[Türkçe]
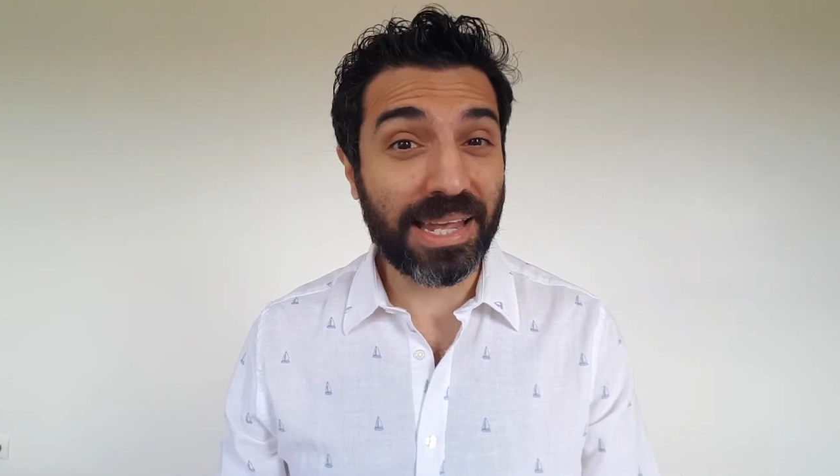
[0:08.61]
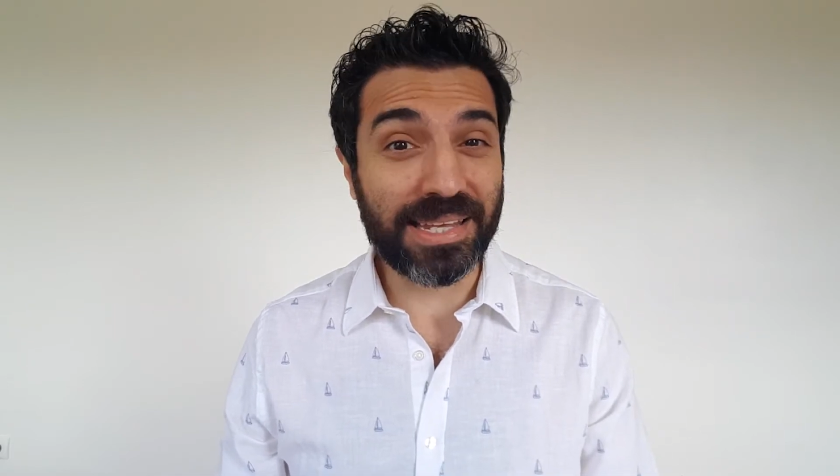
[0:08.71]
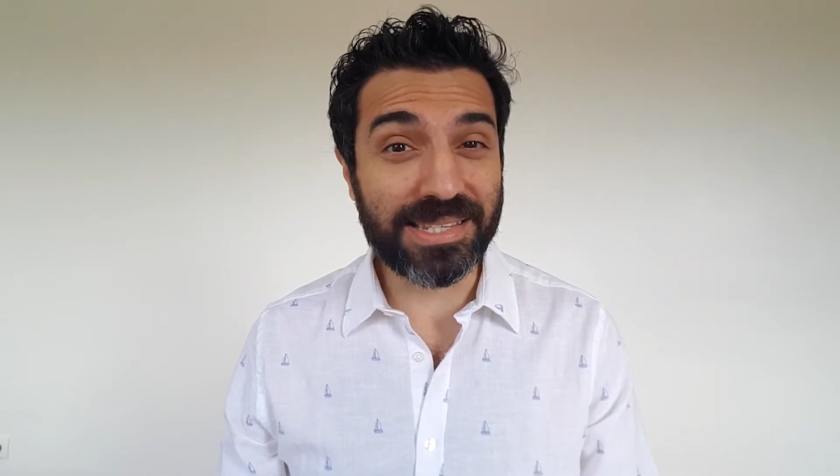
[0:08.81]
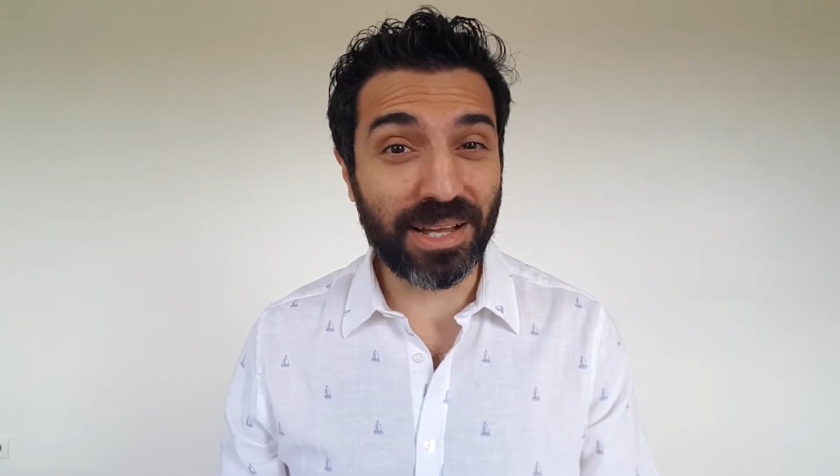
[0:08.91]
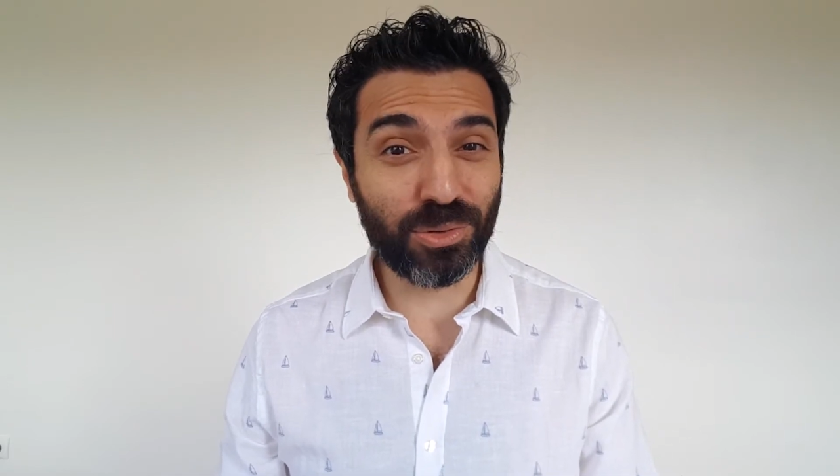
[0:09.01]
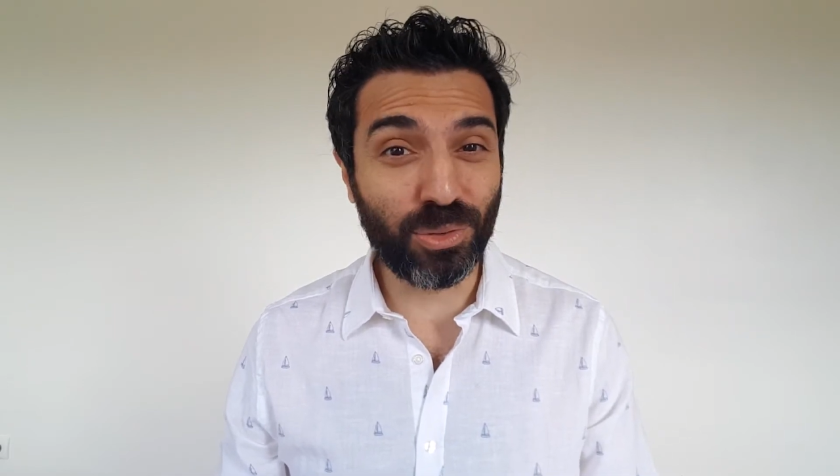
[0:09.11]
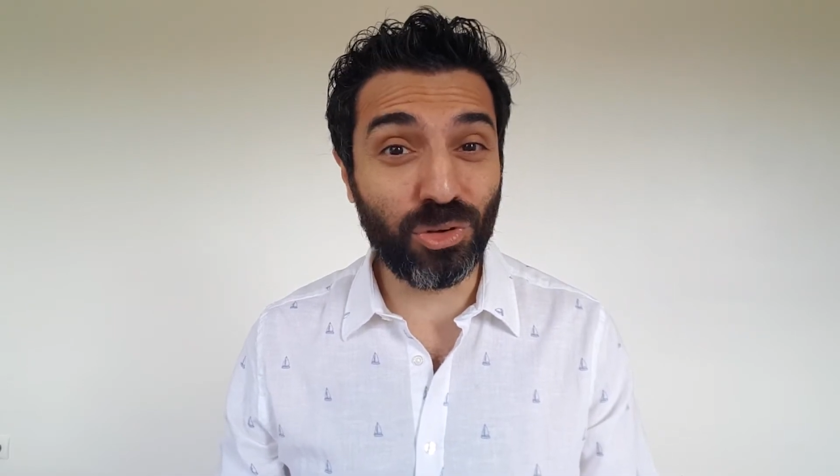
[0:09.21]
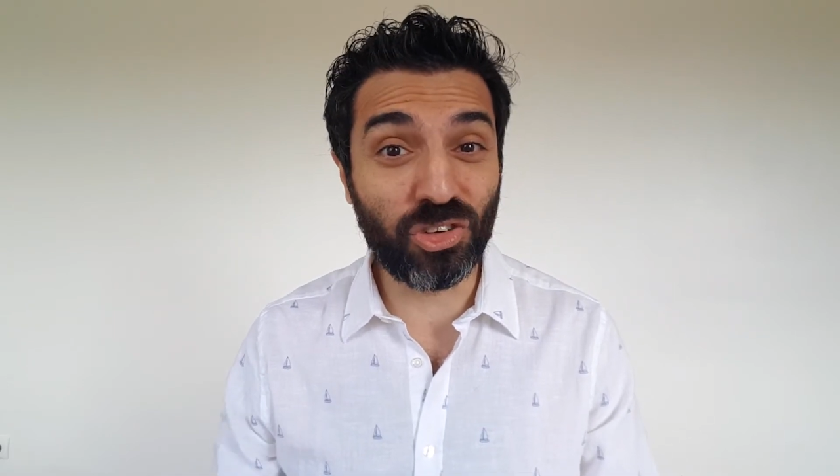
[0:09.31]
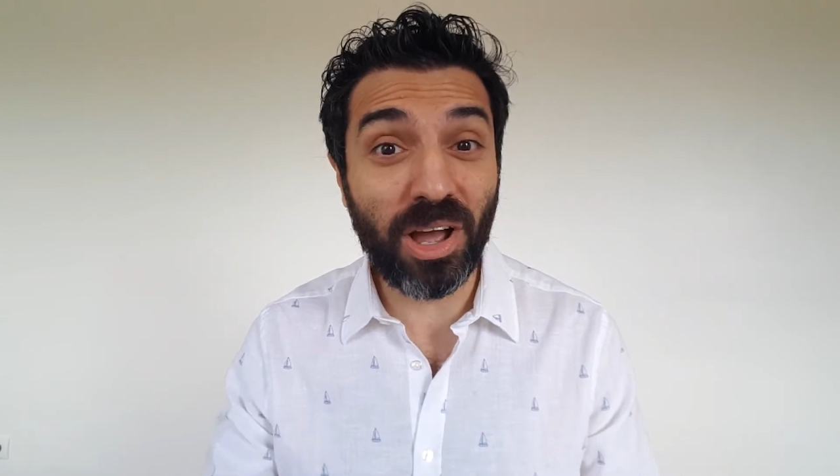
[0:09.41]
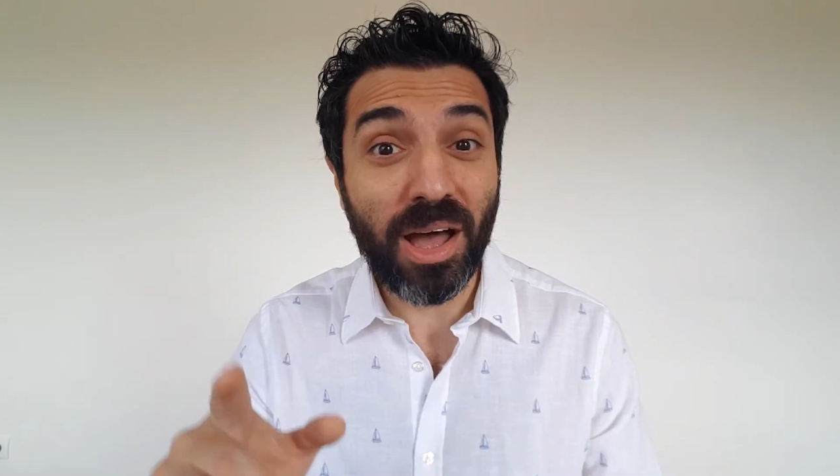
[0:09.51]
İnsan
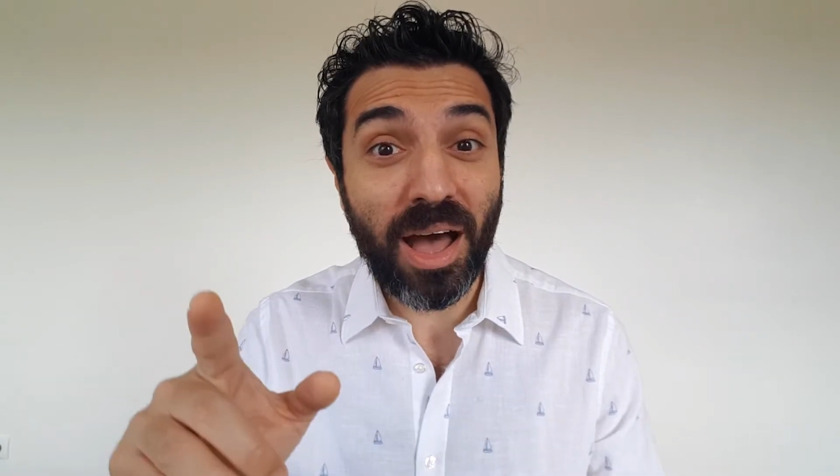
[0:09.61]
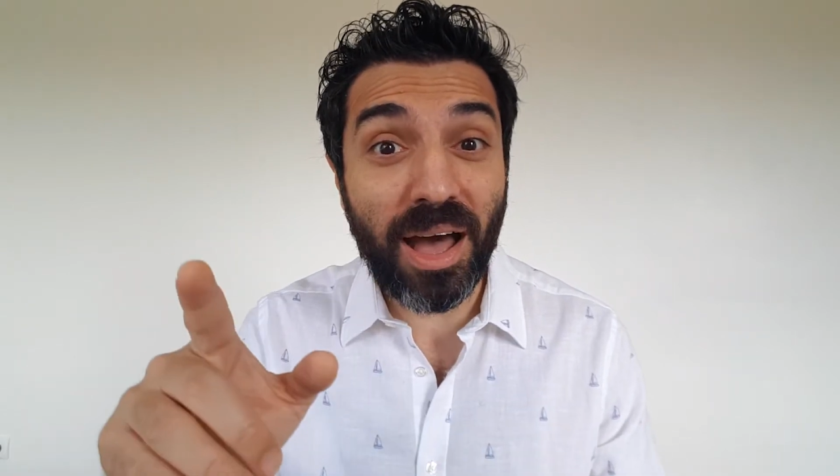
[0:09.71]
duyunca